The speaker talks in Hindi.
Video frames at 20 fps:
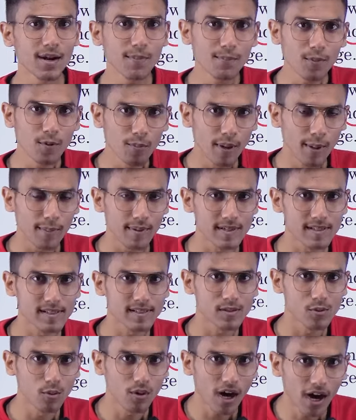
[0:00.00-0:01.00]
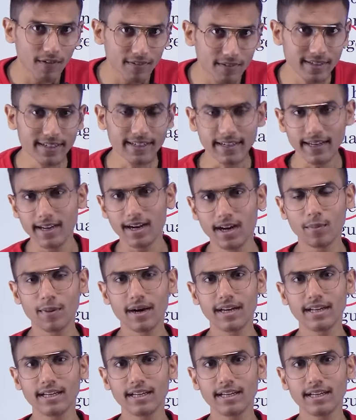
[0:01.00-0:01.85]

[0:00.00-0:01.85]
प्रोबेबल्स रुकावटें हैं हमारी